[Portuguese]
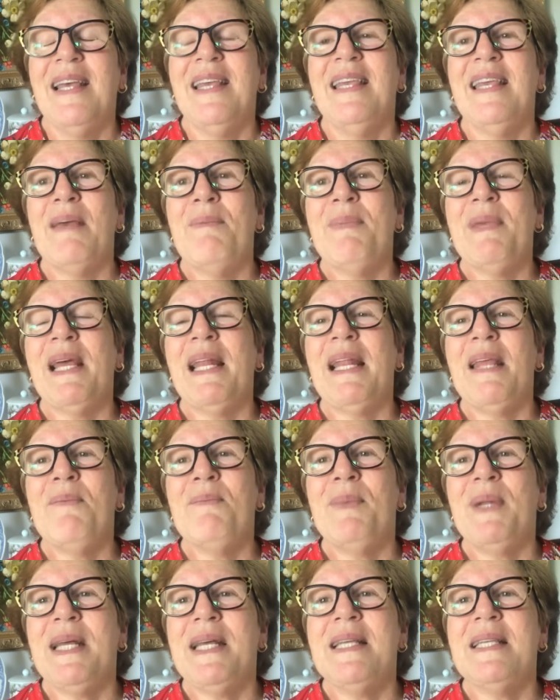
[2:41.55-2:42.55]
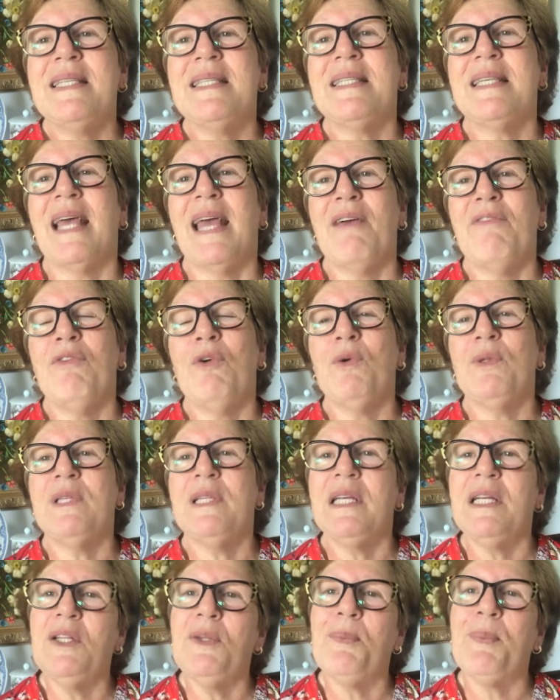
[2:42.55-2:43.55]
e a minha lembrança é
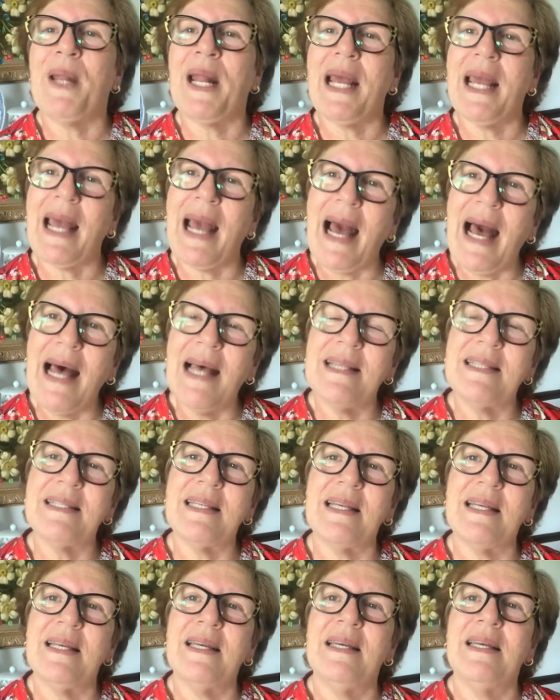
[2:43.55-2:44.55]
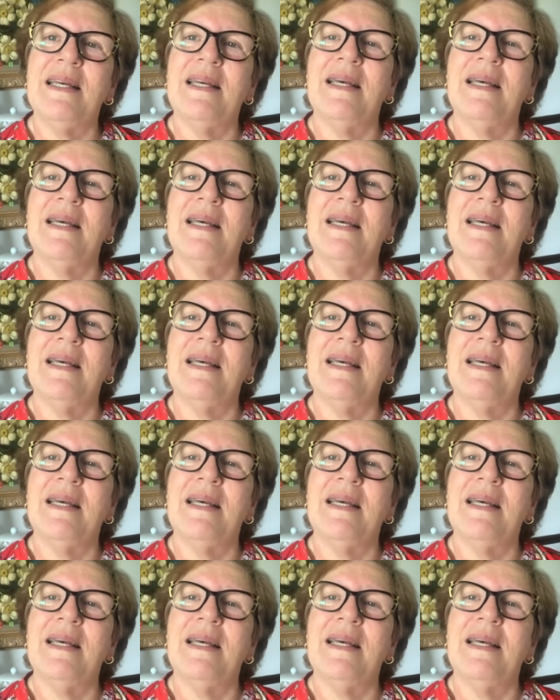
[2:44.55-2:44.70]
voltando para casa